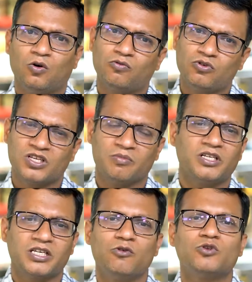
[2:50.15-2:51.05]
और वो
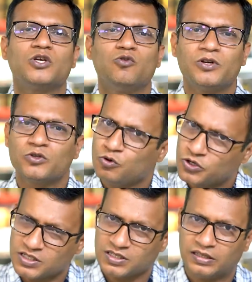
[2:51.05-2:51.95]
समझ के उसके ऊपर
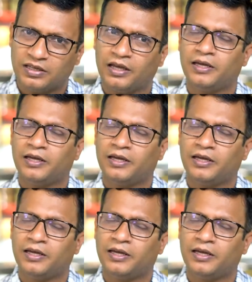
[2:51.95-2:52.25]
सॉल्यूशंस देती आई